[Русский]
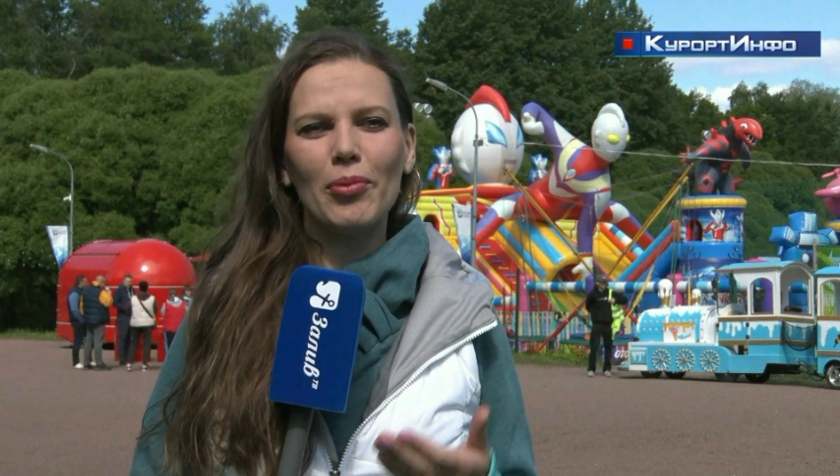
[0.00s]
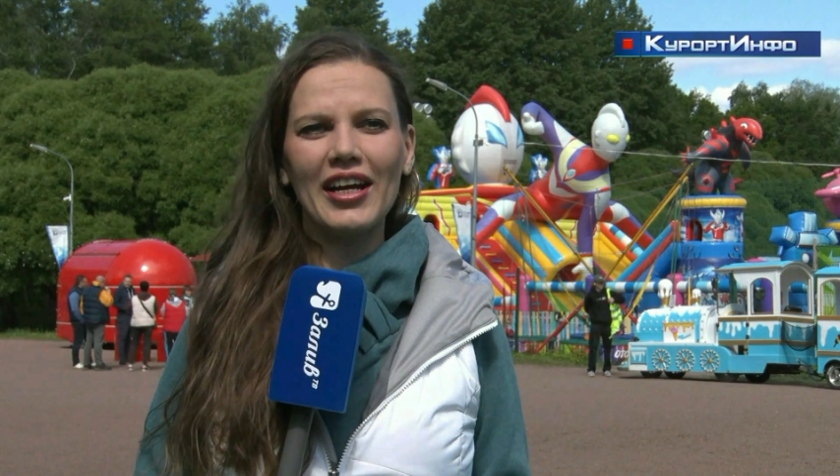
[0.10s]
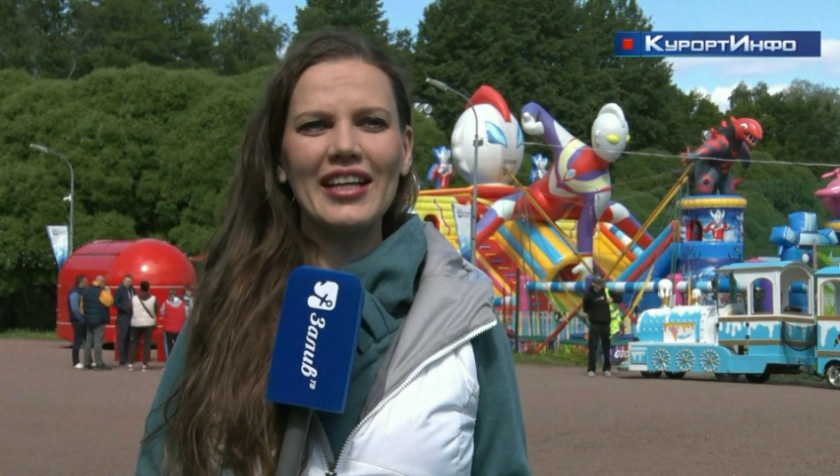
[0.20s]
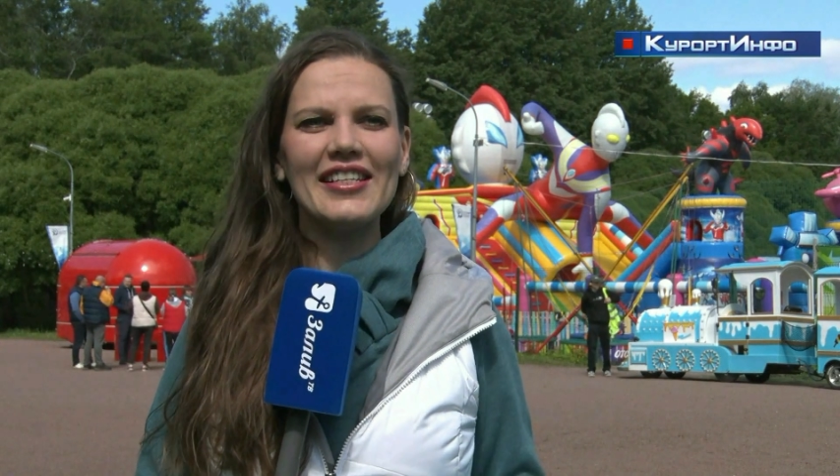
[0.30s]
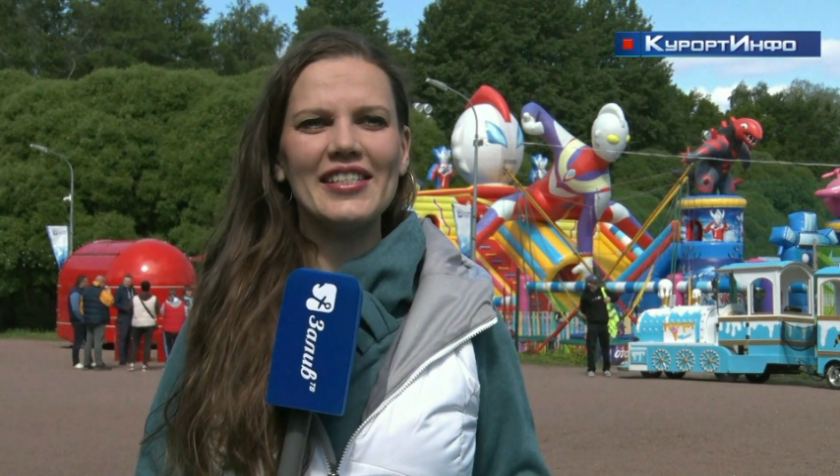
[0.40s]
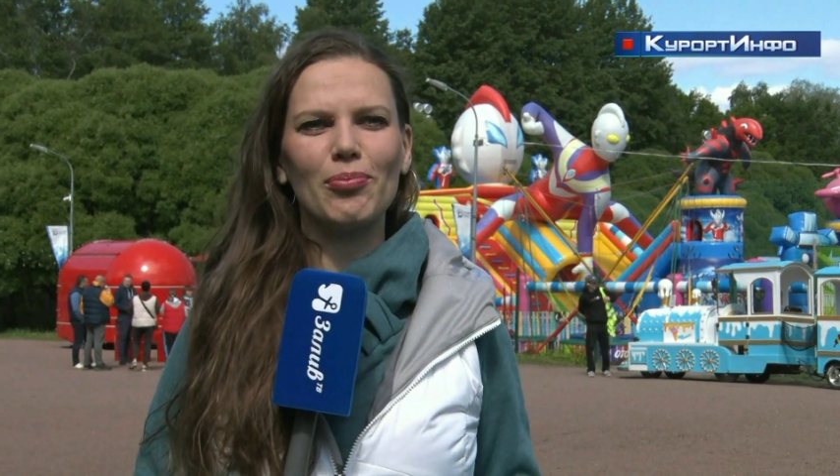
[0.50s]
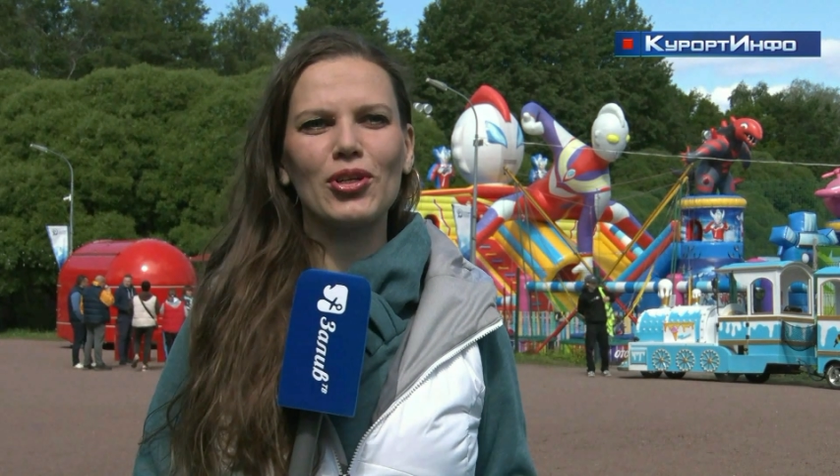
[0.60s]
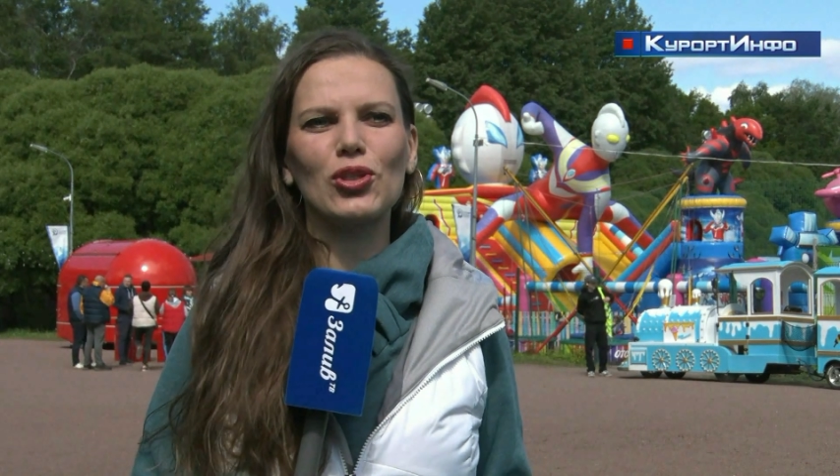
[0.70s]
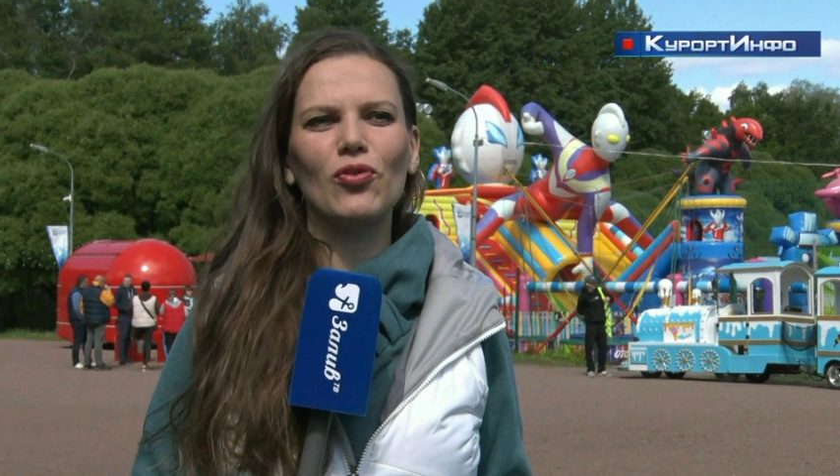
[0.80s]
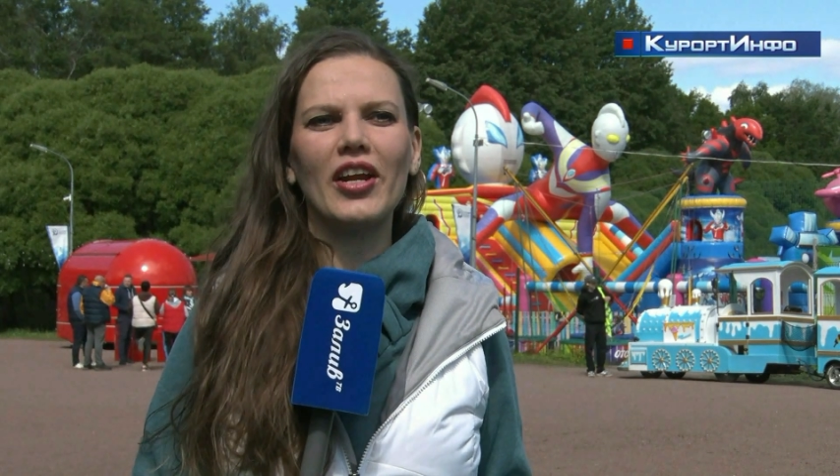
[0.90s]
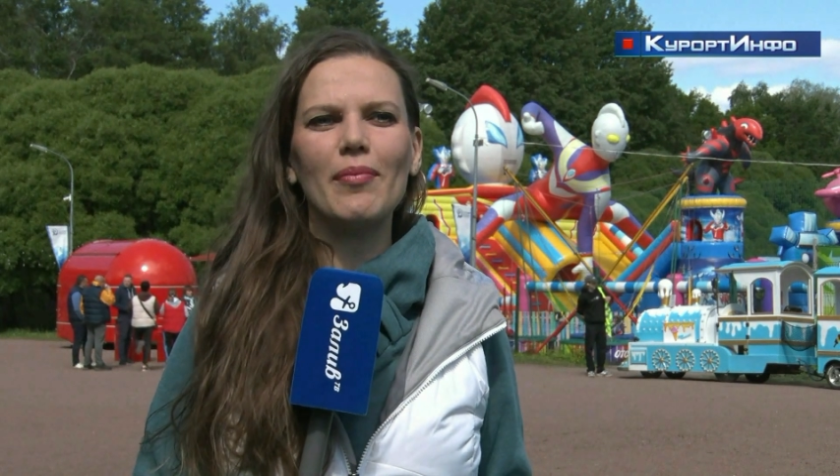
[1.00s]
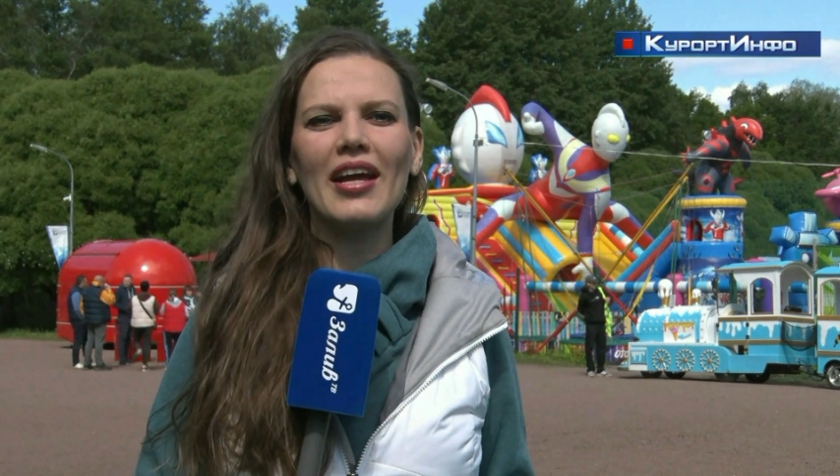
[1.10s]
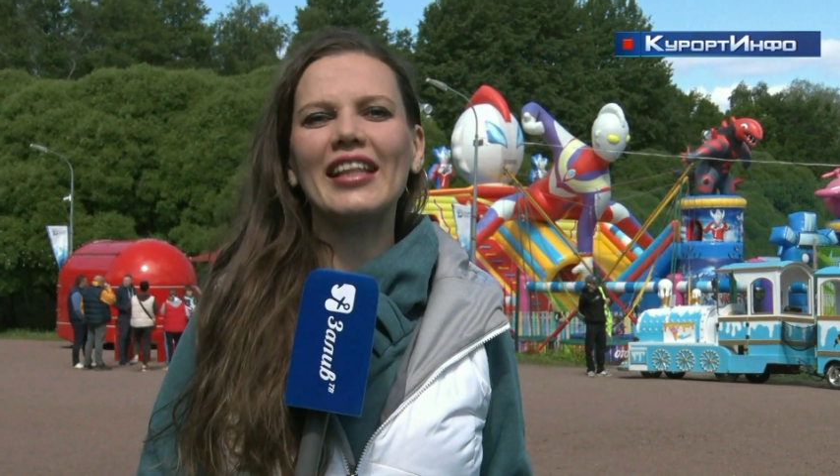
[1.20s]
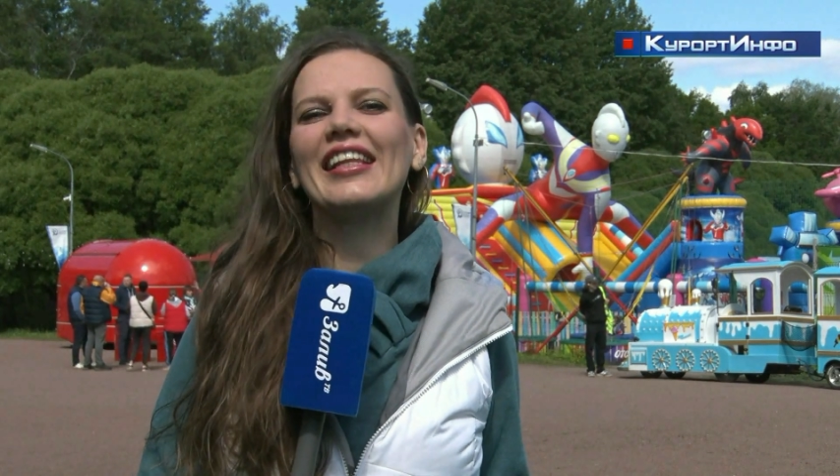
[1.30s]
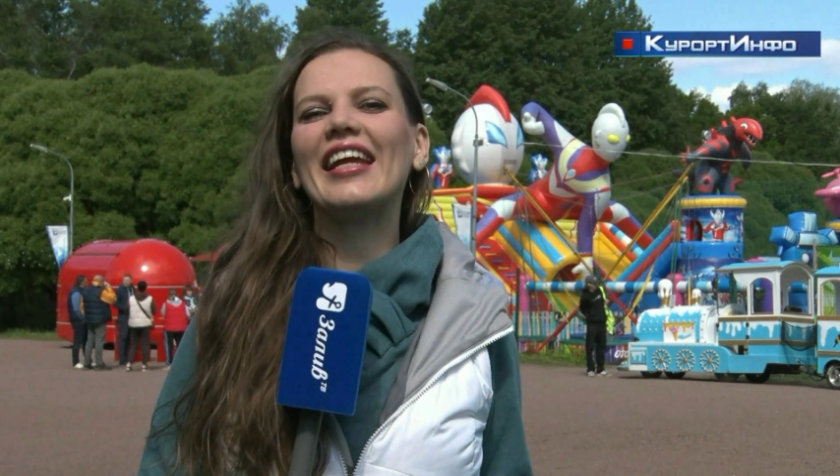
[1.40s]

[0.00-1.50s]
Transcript: Приходите, пришло время